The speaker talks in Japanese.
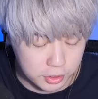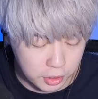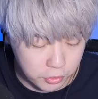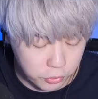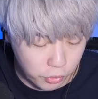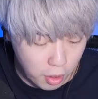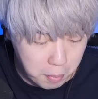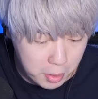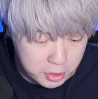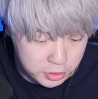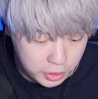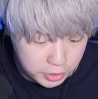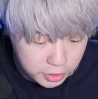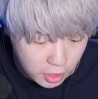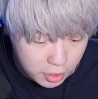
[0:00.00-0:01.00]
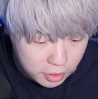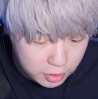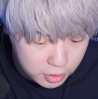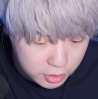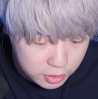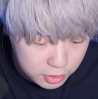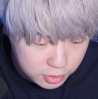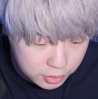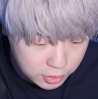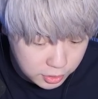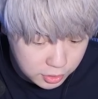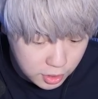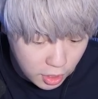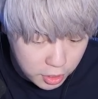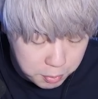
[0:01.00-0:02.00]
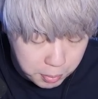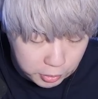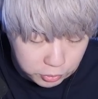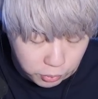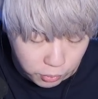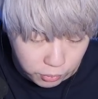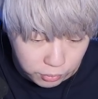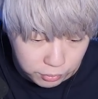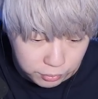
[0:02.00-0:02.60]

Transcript: になるのかマジで期待。さあ、インパクト。